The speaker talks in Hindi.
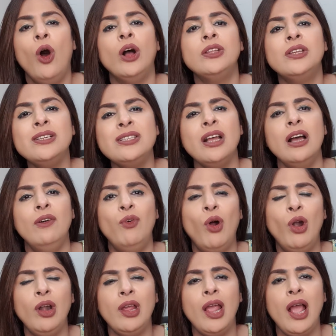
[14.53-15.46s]
और जिस
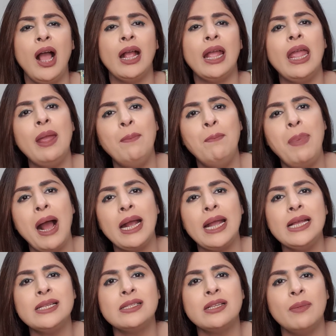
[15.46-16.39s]
अवार्ड के आगे
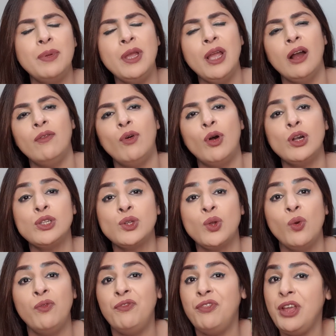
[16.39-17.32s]
बाकी सभी अवार्ड्स
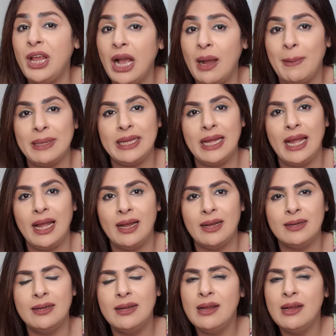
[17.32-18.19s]
को फीका बताया